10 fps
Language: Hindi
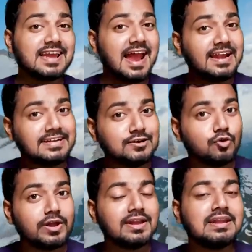एक
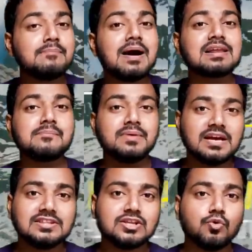एंटीडोड है नेपाल के
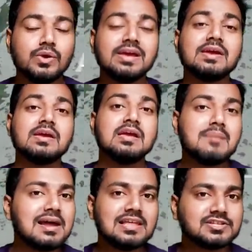पिघलते हुए
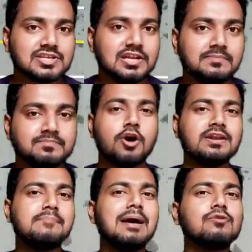हिमालय के लिए और
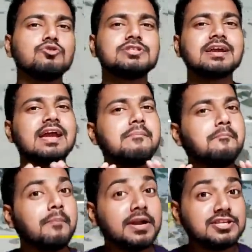नेपाल को इससे कई
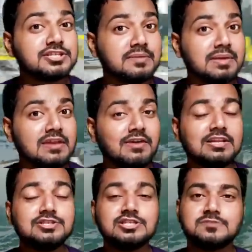बड़ी चीजें मिलने
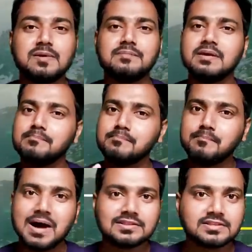वाली जिस पर भी हम
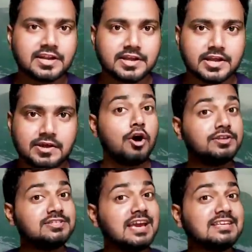बात करेंगे और
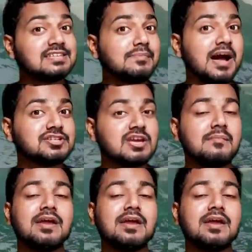यही सब है आज के